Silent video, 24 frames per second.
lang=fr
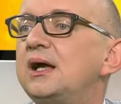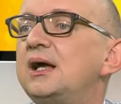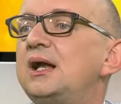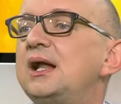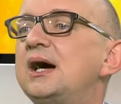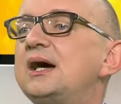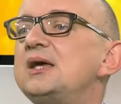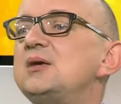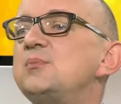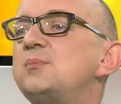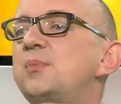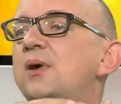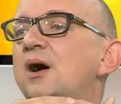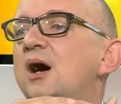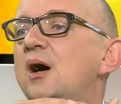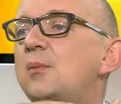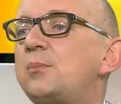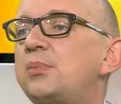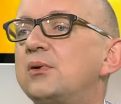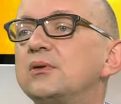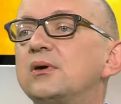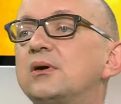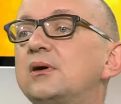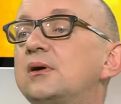Et là, il
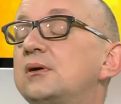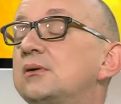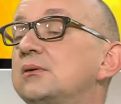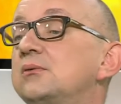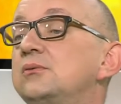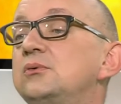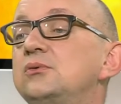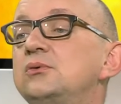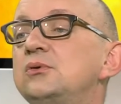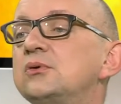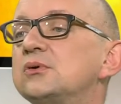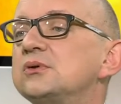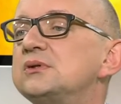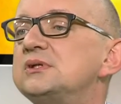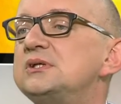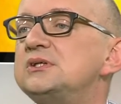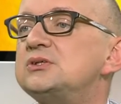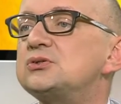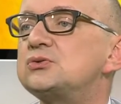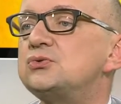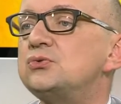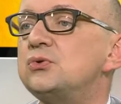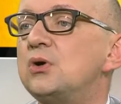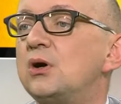part pendant une heure de
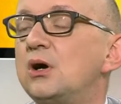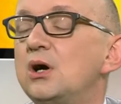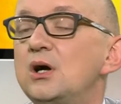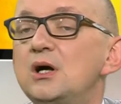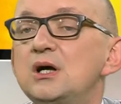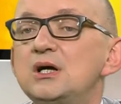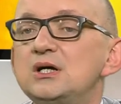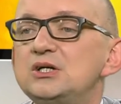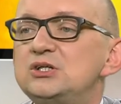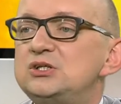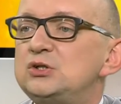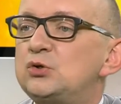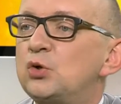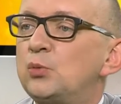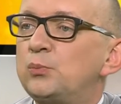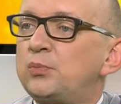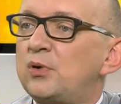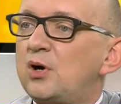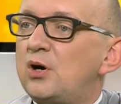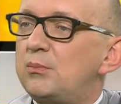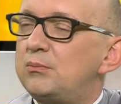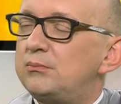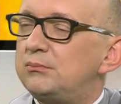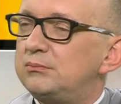discours. J'y
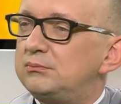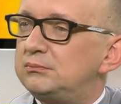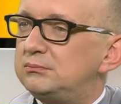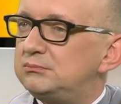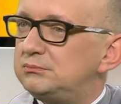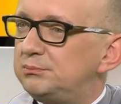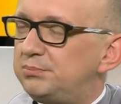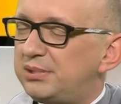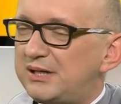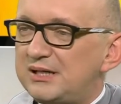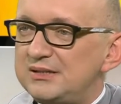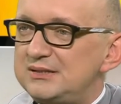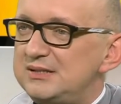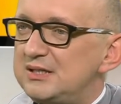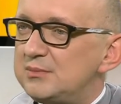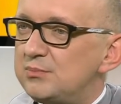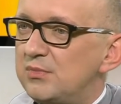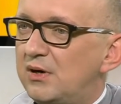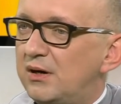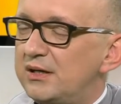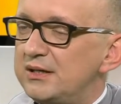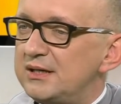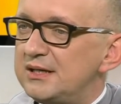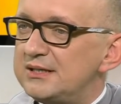comprends
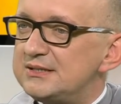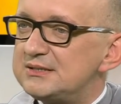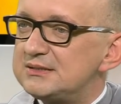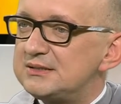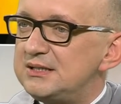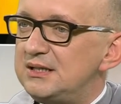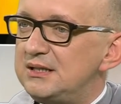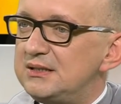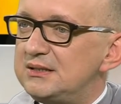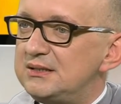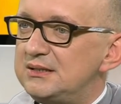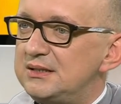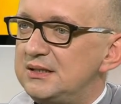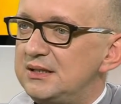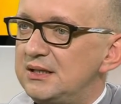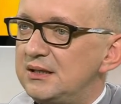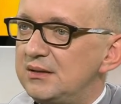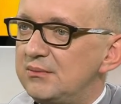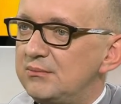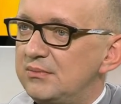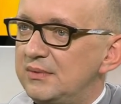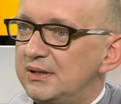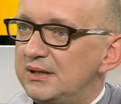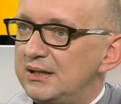pratiquement rien ce qu'il dit,
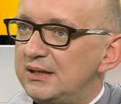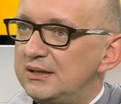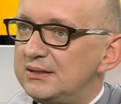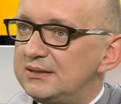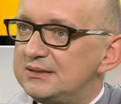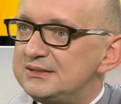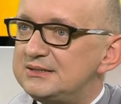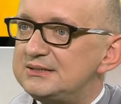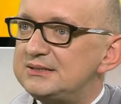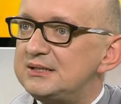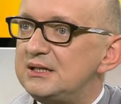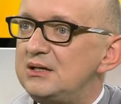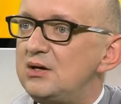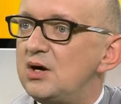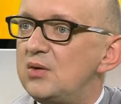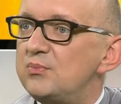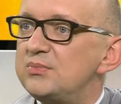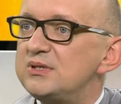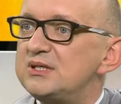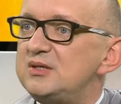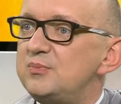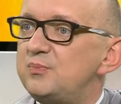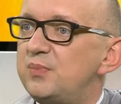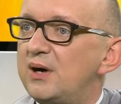mais euh, c'est
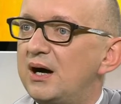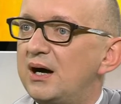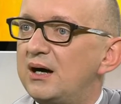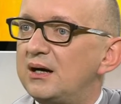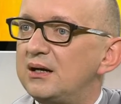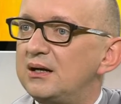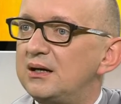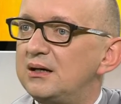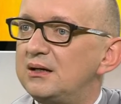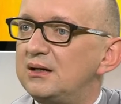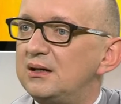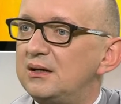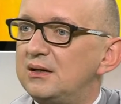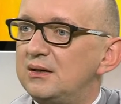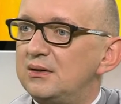l'homme qui parle,